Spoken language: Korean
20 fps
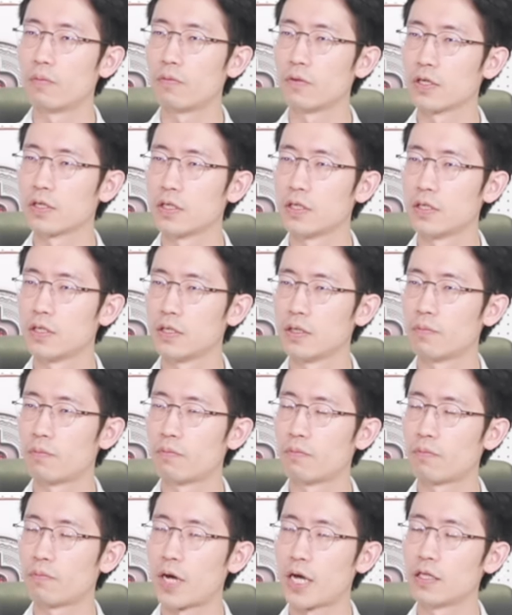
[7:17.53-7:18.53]
그
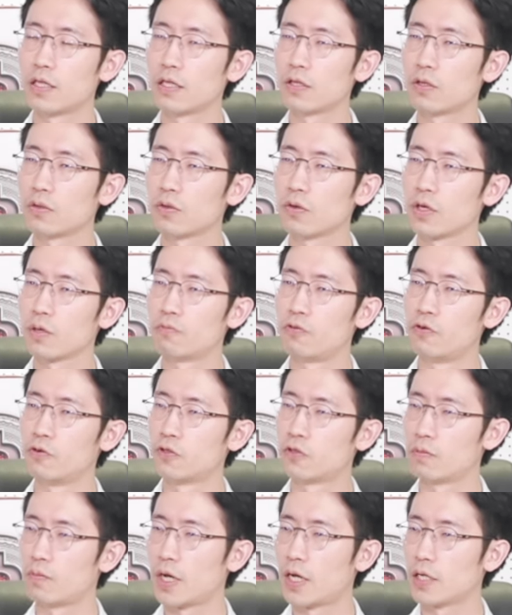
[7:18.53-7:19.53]
바이든 대통령이
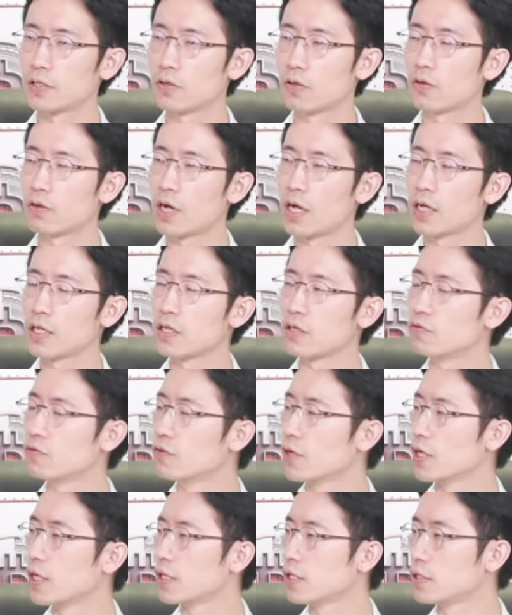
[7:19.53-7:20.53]
불출마 선언을 한
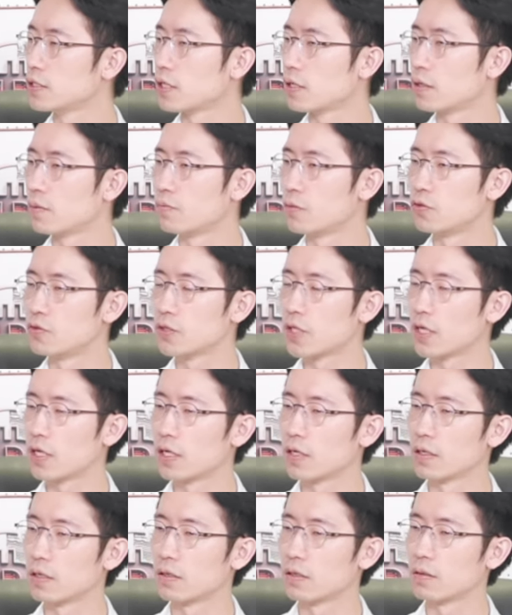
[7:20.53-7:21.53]
이후에는 이제
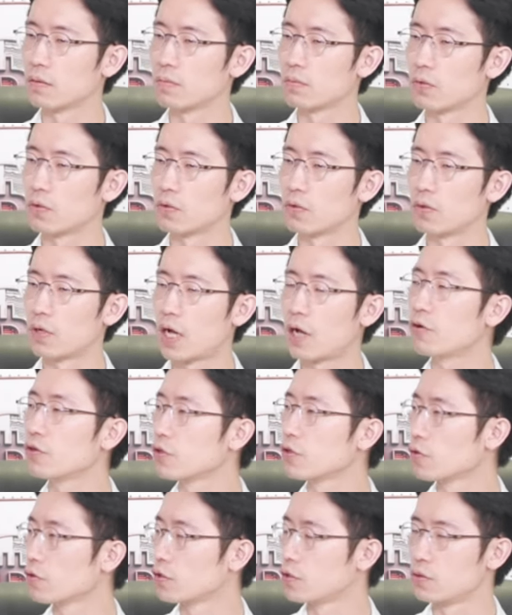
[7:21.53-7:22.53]
민주당
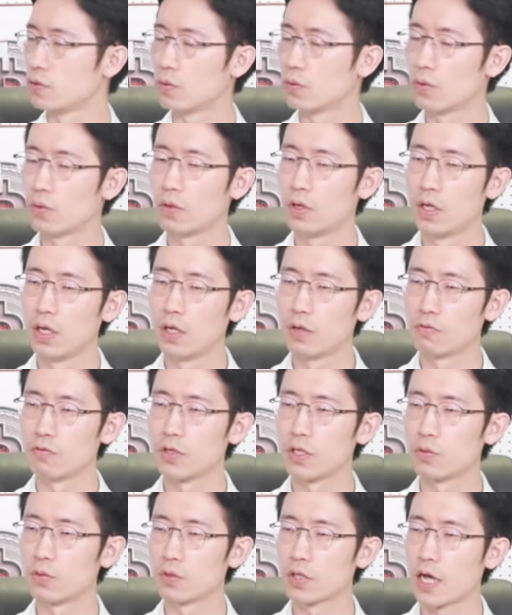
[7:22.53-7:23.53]
하원의원들도
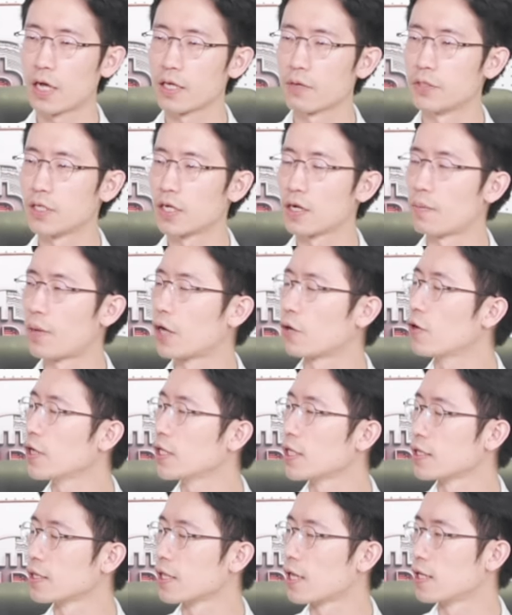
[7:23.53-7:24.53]
우리도 당 입장을
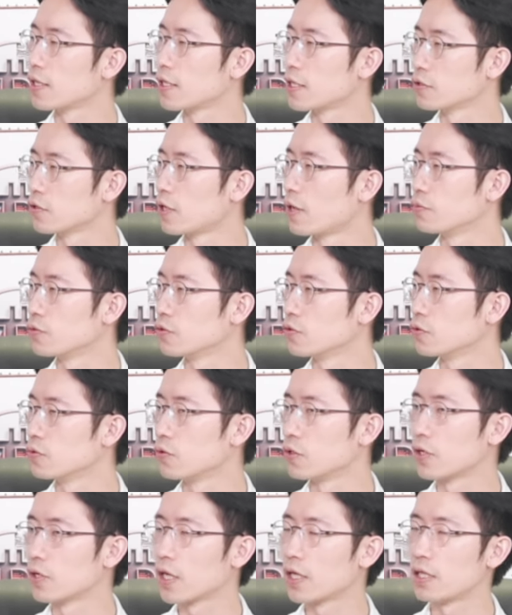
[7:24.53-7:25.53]
바꿔야 된다, 대선
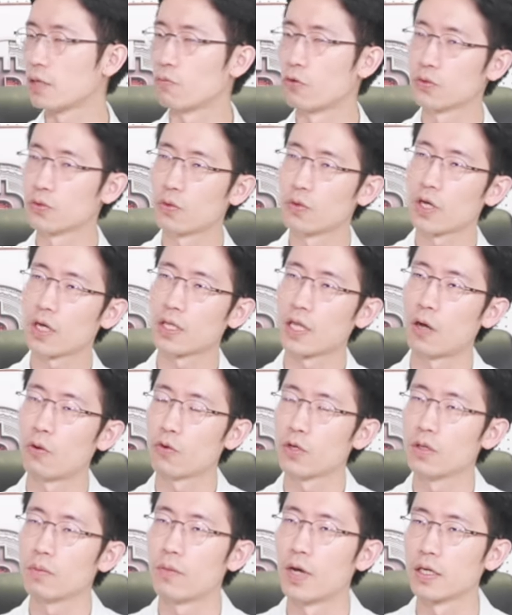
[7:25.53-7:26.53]
앞두고 이렇게 목소리가
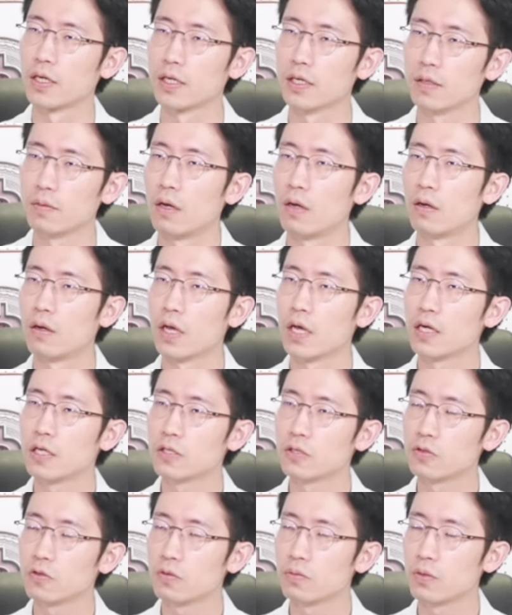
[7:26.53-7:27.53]
나오고 있는 만큼
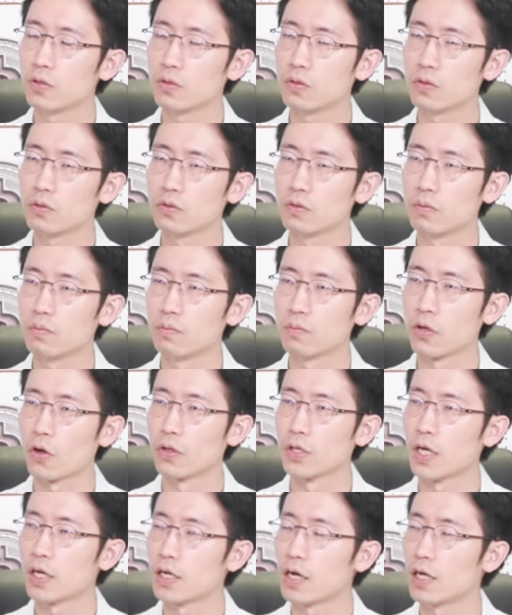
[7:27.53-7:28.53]
해리스 후보도 좀
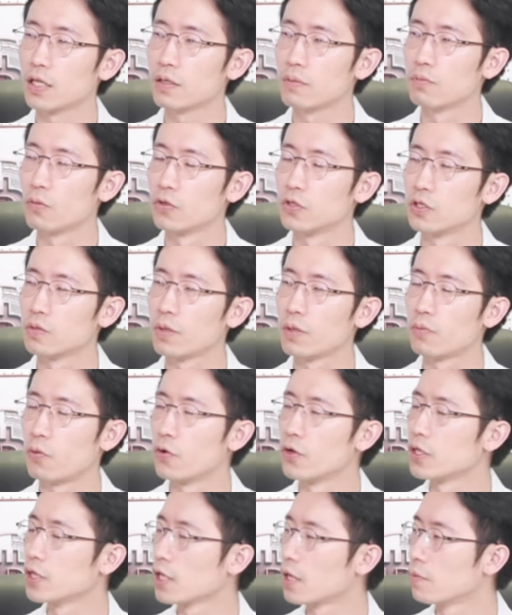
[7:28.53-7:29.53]
변화를 하는 모습이
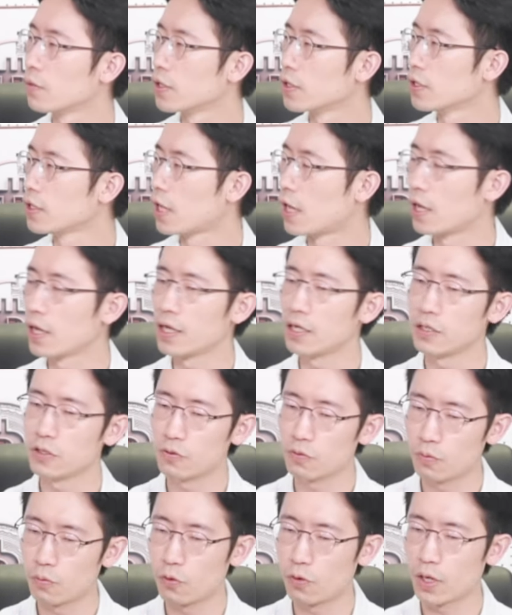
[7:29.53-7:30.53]
보인다면은
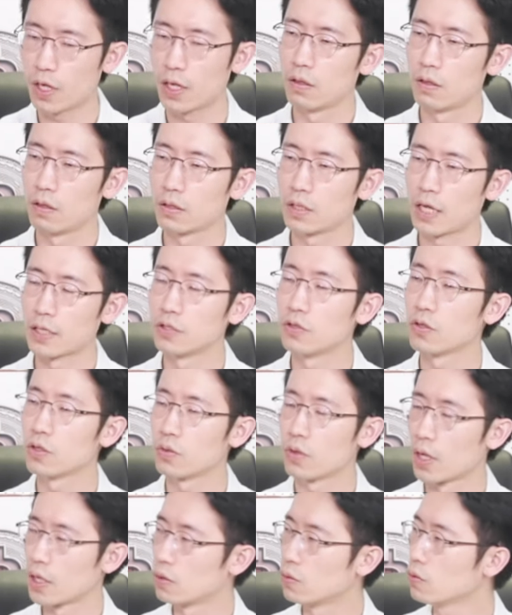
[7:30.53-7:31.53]
해리스 후보가
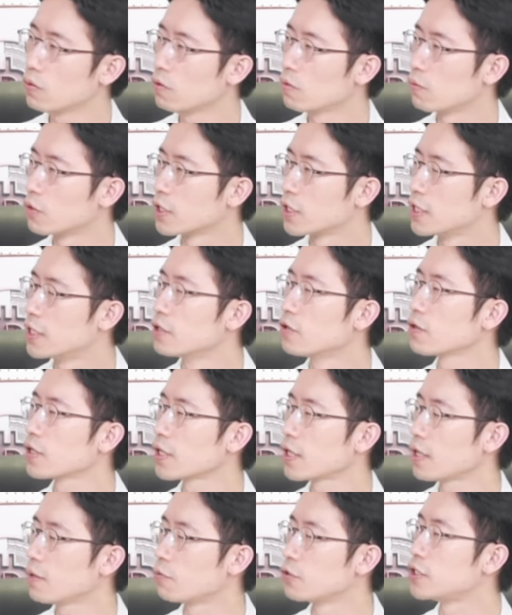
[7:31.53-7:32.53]
당선이 돼도
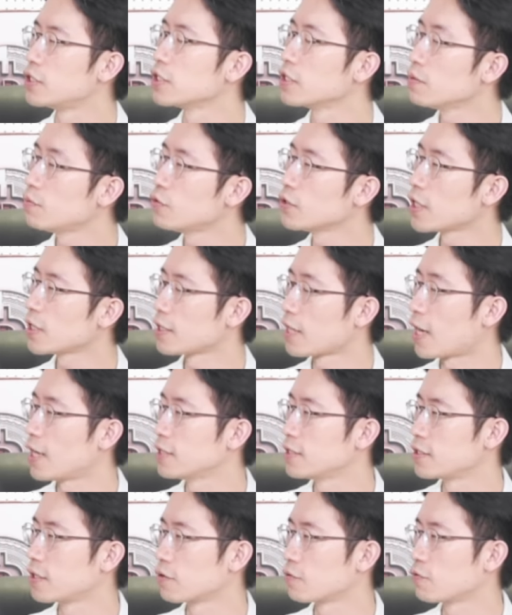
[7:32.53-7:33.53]
그렇게 지금보단
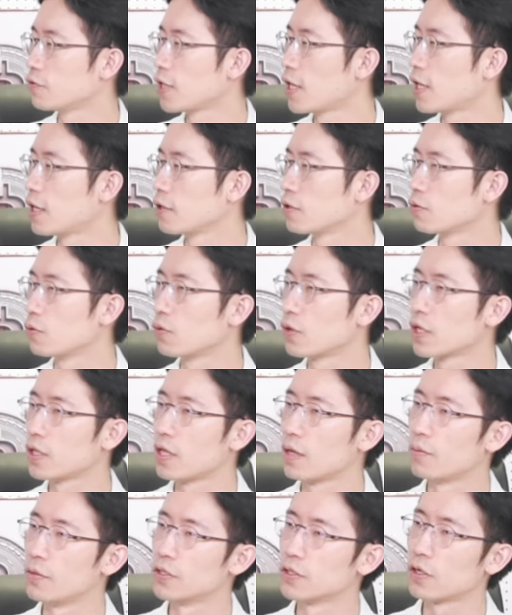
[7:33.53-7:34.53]
나아지겠구나 이렇게
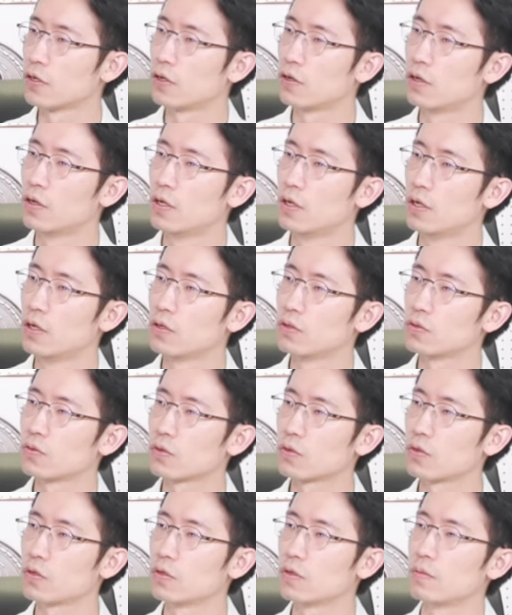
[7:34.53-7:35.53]
되면서
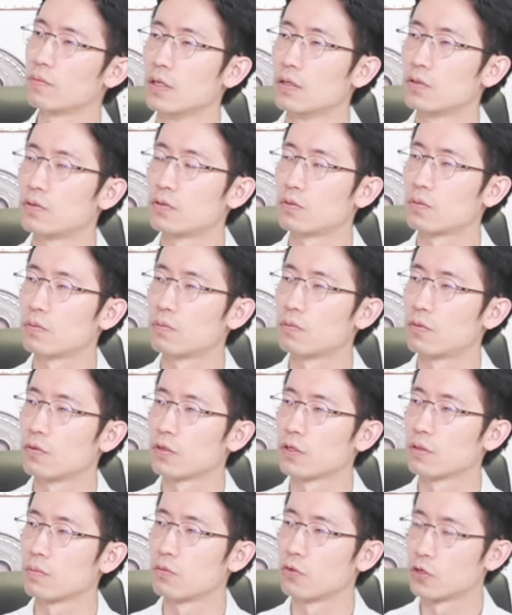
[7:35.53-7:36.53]
조금
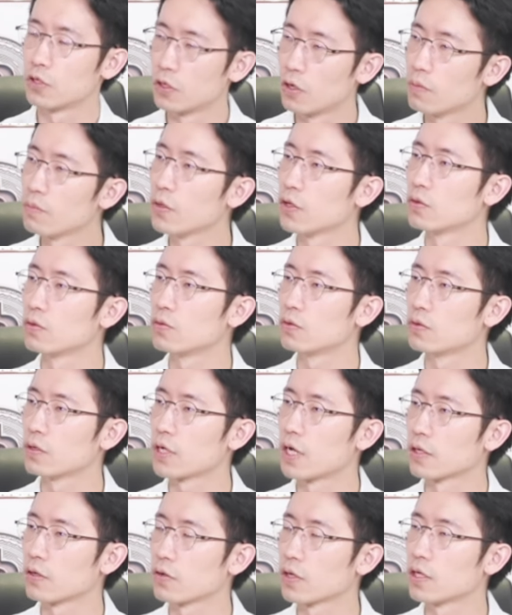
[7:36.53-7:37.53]
좀 그런 면도
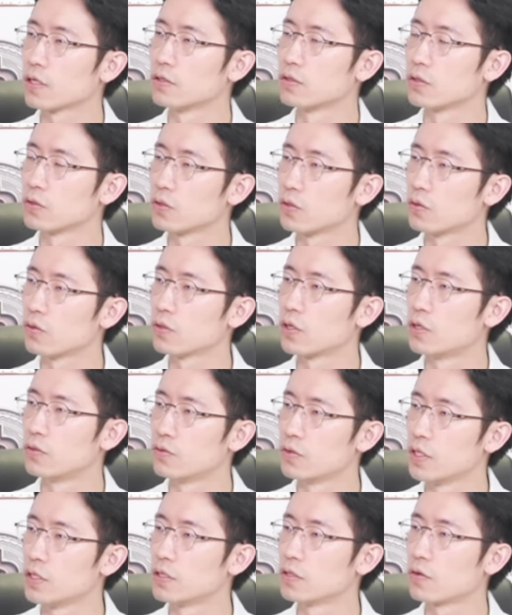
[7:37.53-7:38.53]
가격에 긍정적으로 될
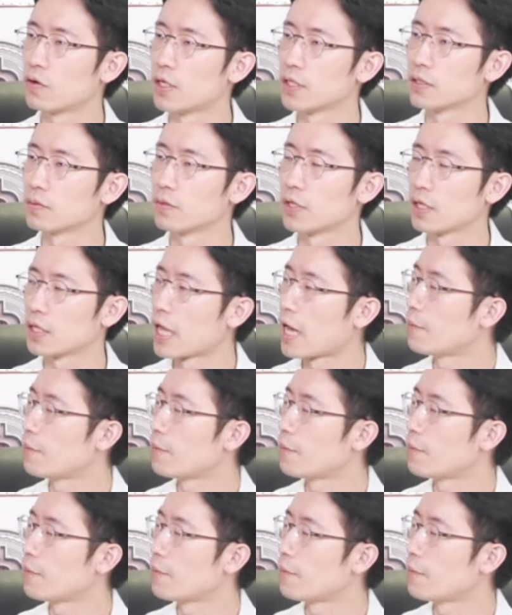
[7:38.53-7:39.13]
수는 있을 것 같습니다.